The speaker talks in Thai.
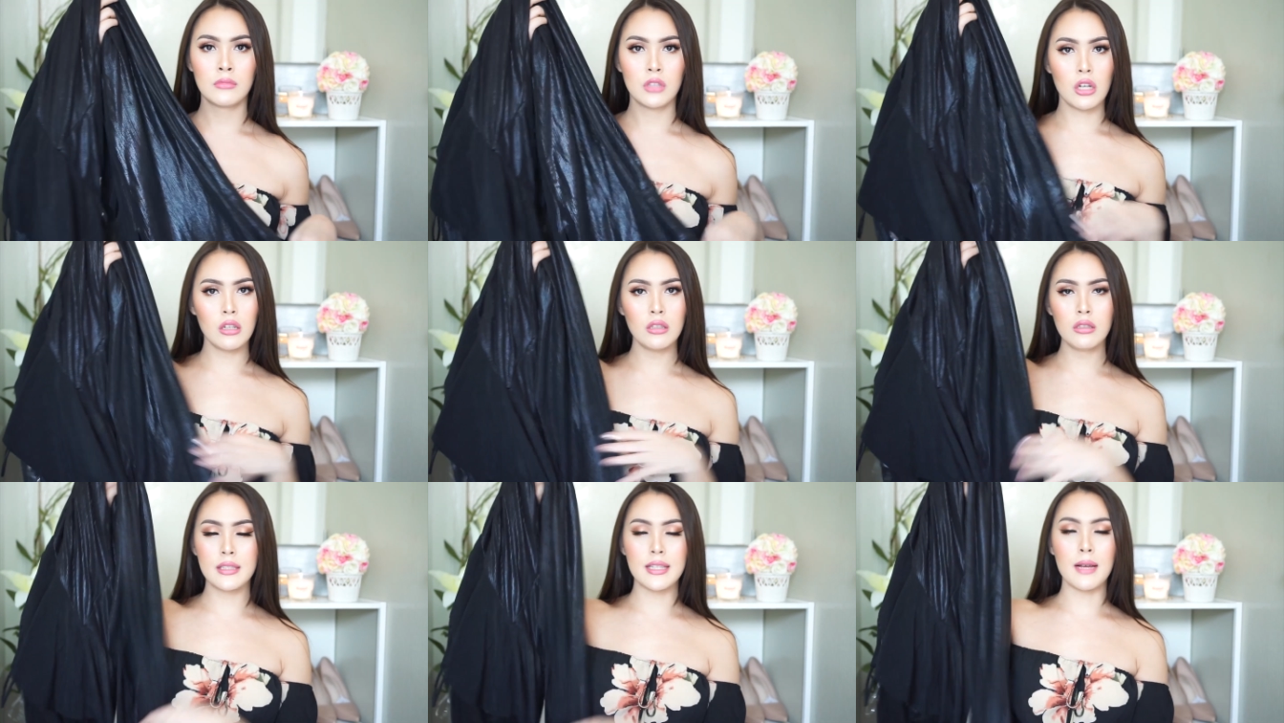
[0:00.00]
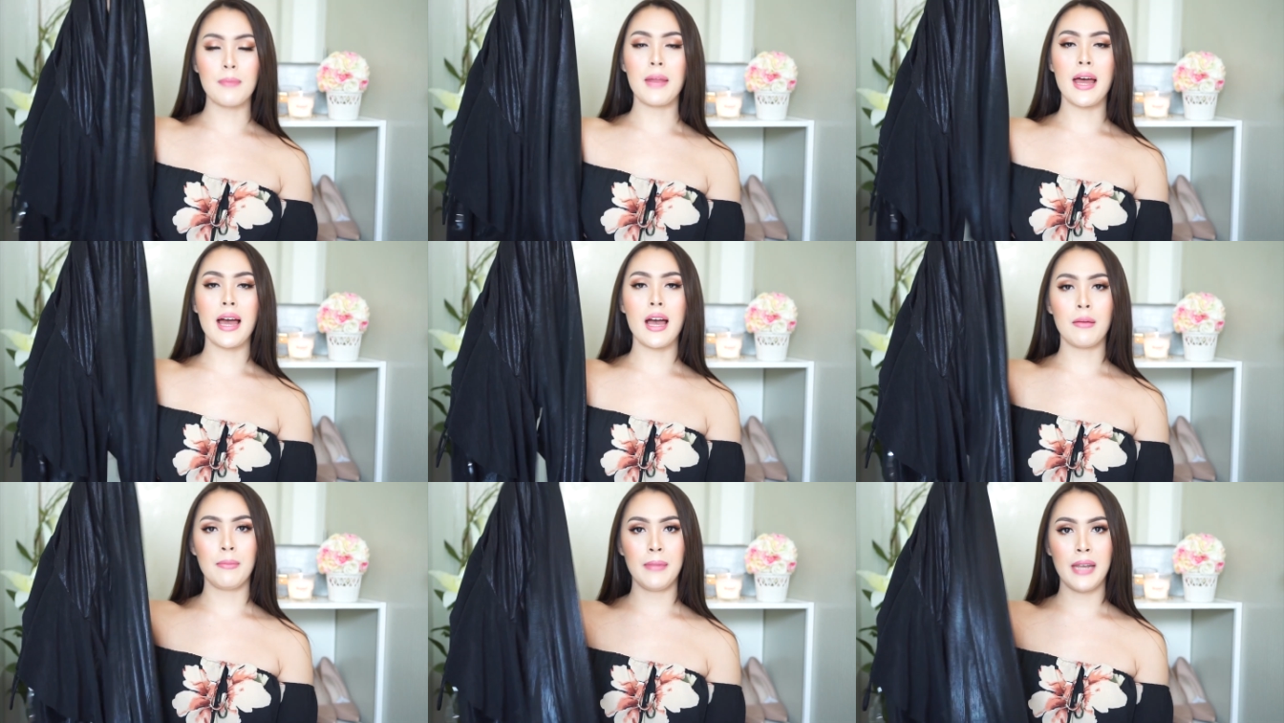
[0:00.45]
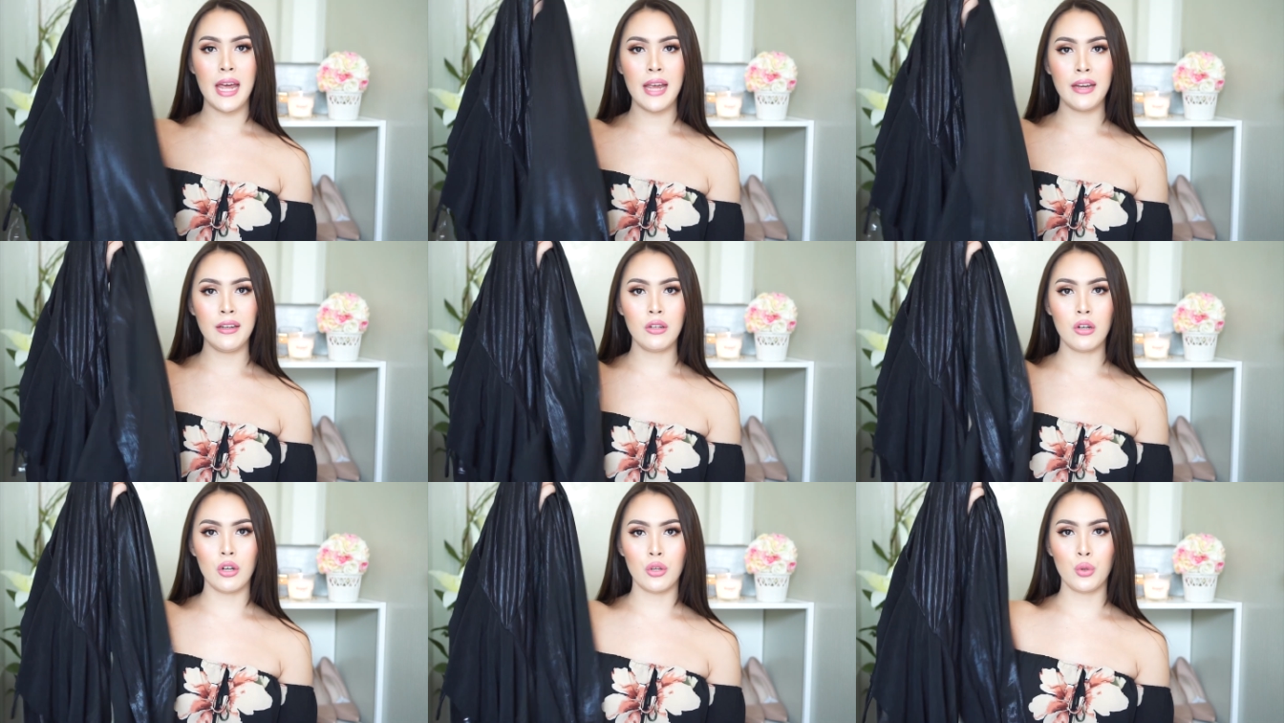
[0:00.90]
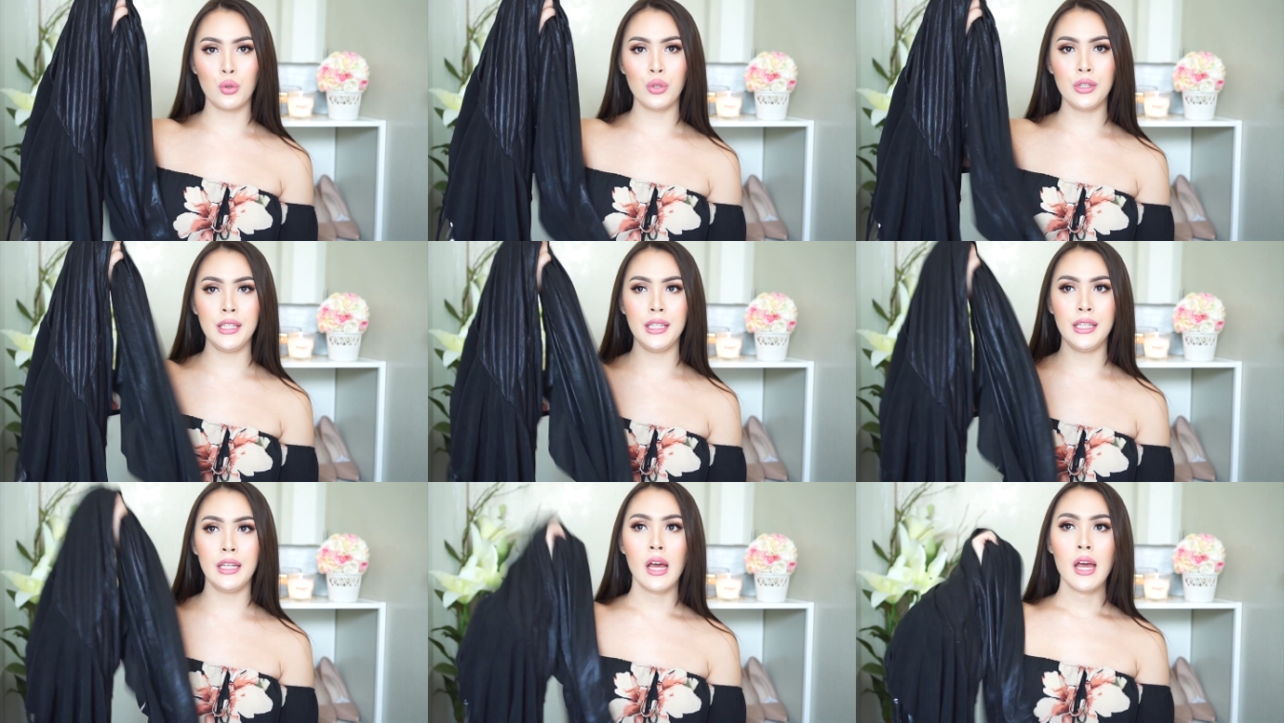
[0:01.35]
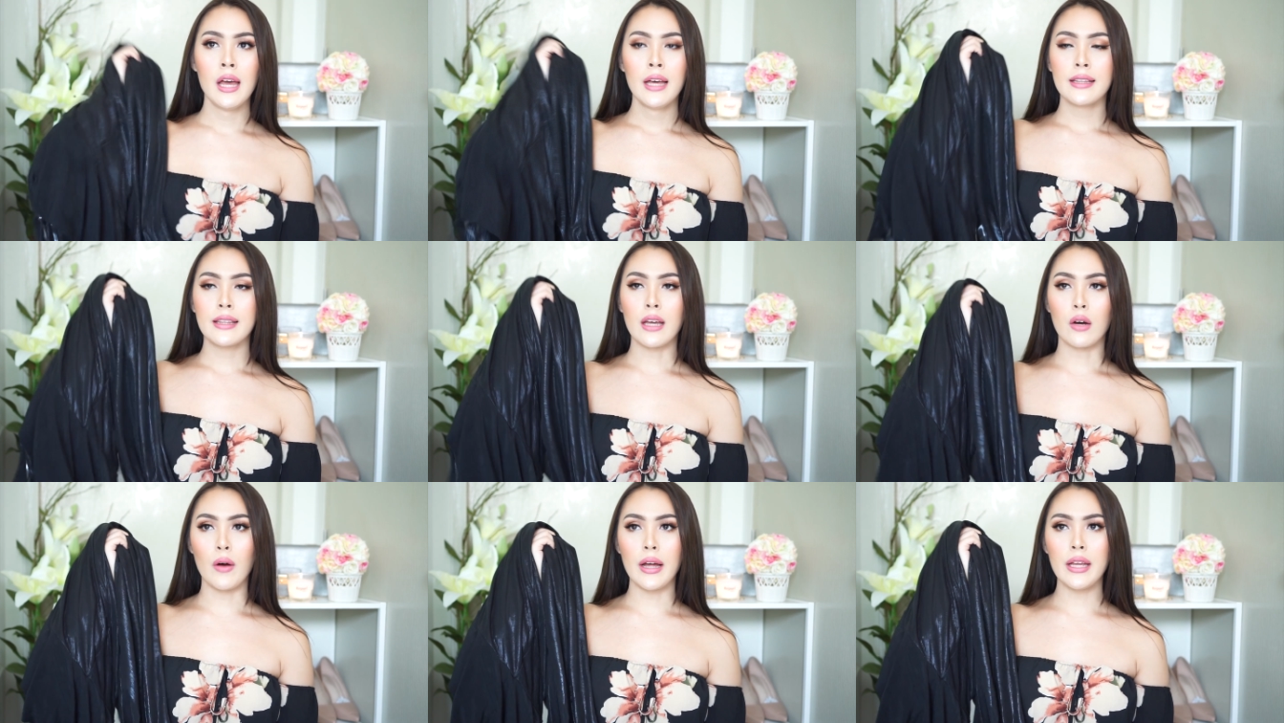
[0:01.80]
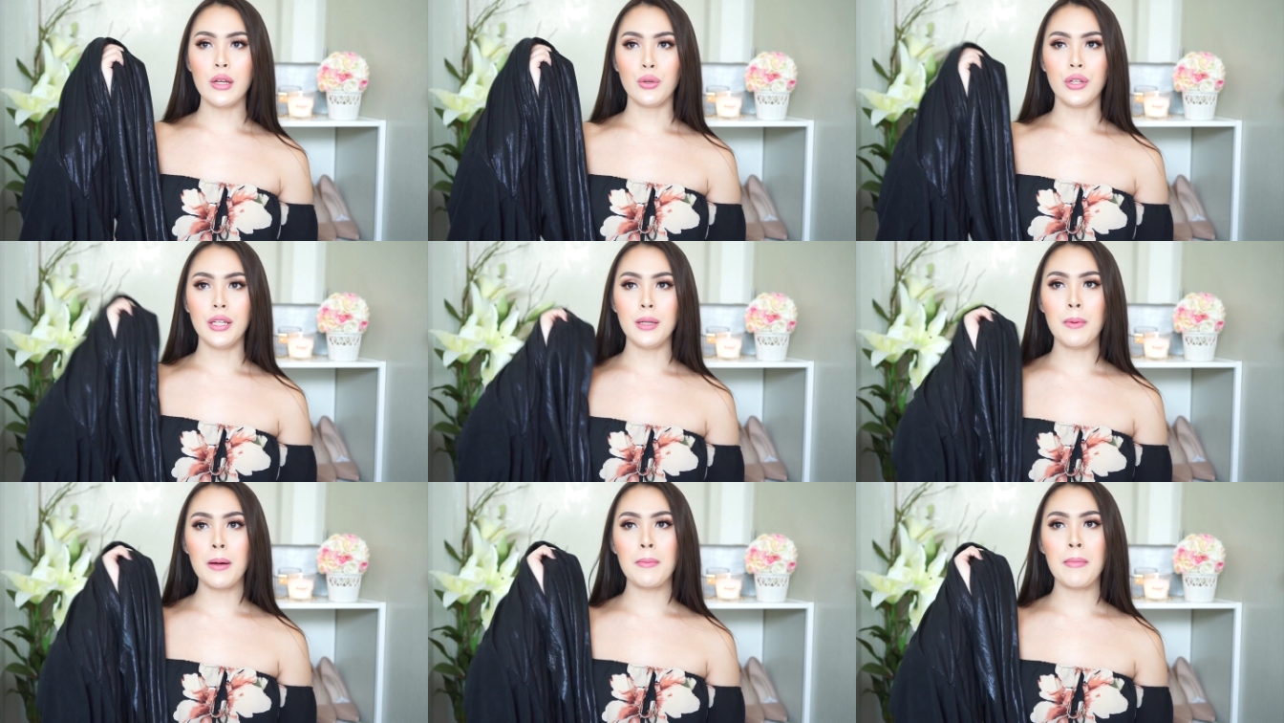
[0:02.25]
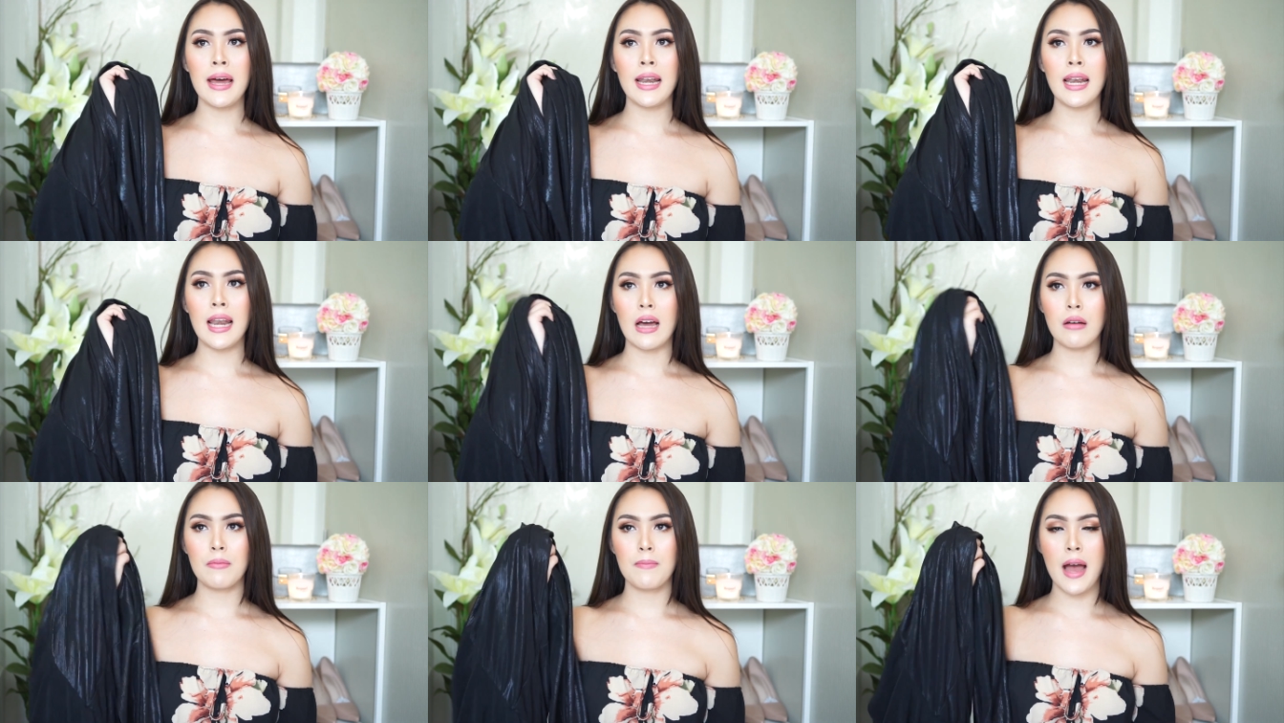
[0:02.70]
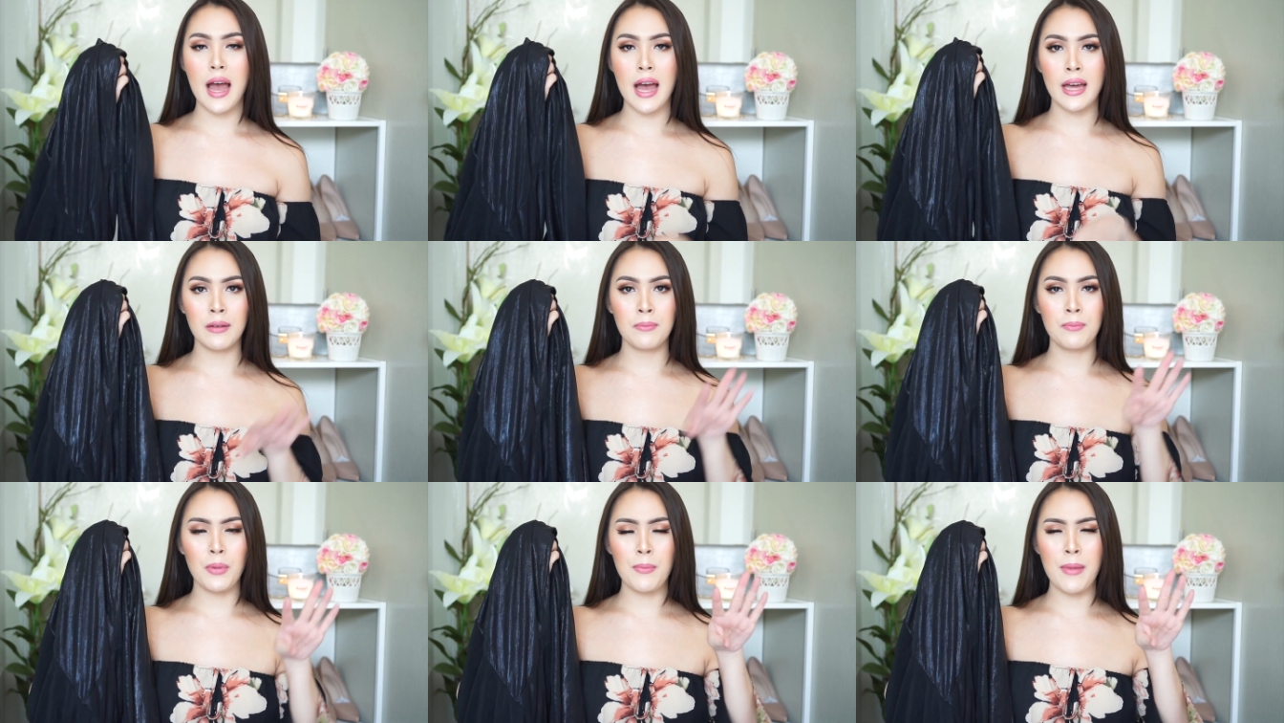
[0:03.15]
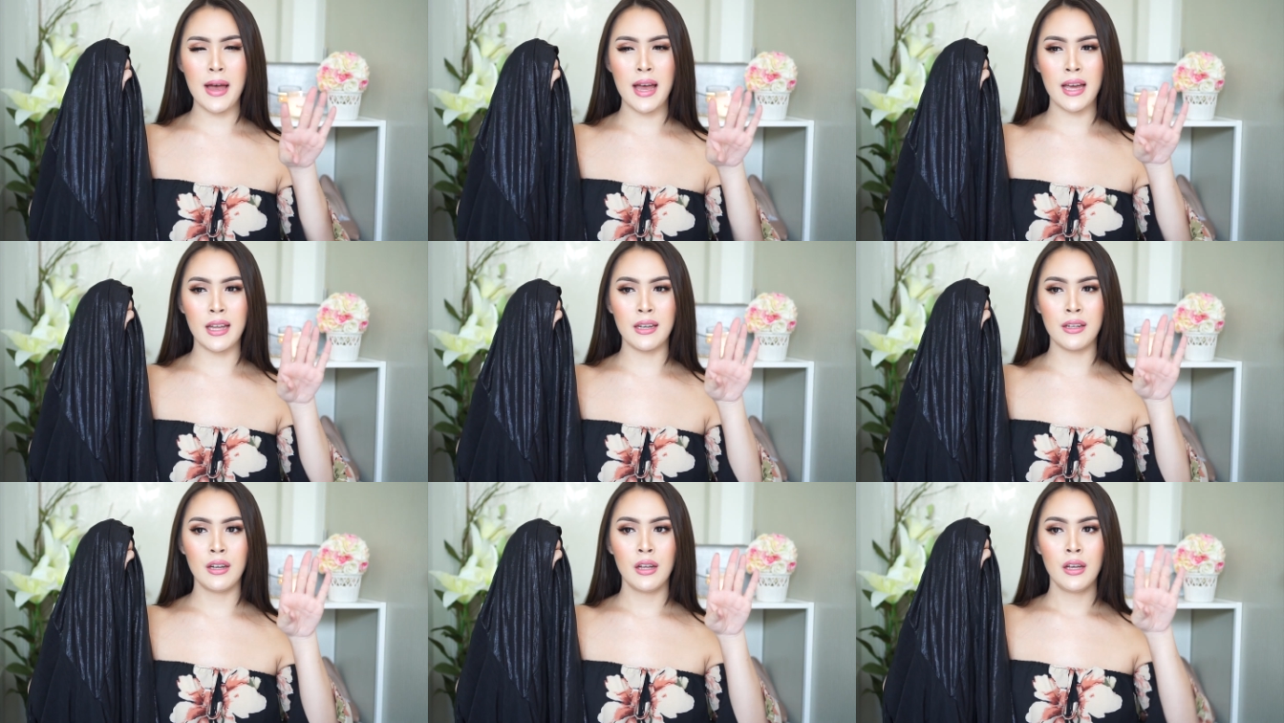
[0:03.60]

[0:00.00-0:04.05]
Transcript: ก็คือจำราคาไม่ได้นี่ขอโทษทีแต่ว่าอยู่ที่ประมาณหลักพันประมาณ